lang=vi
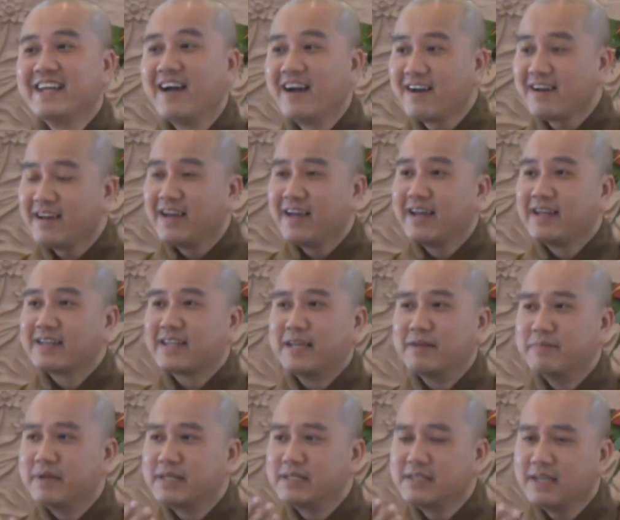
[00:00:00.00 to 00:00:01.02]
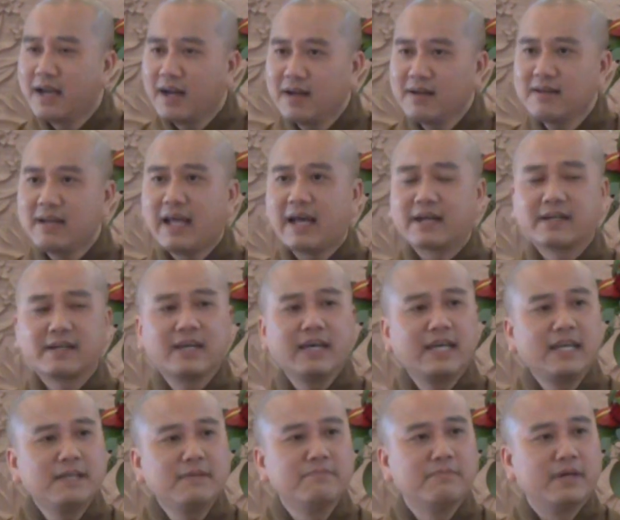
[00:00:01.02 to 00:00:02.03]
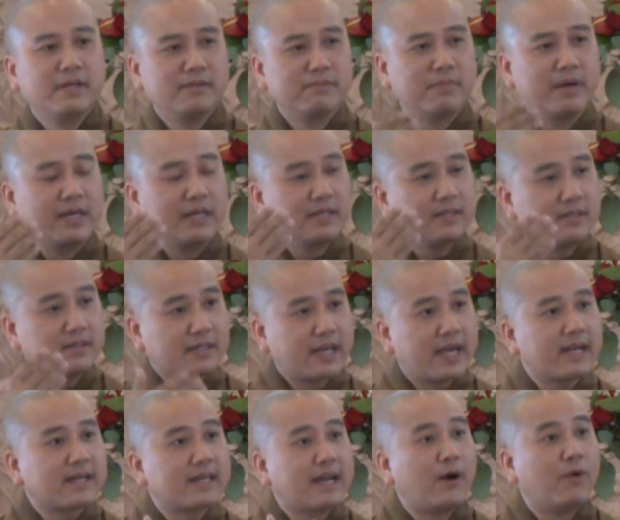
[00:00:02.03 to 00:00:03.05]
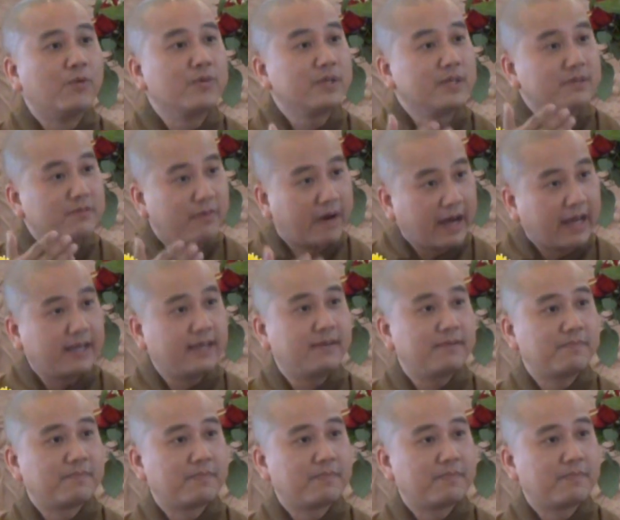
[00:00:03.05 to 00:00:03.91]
đó thì mình nhớ là khi mình bị người khác đậu như vậy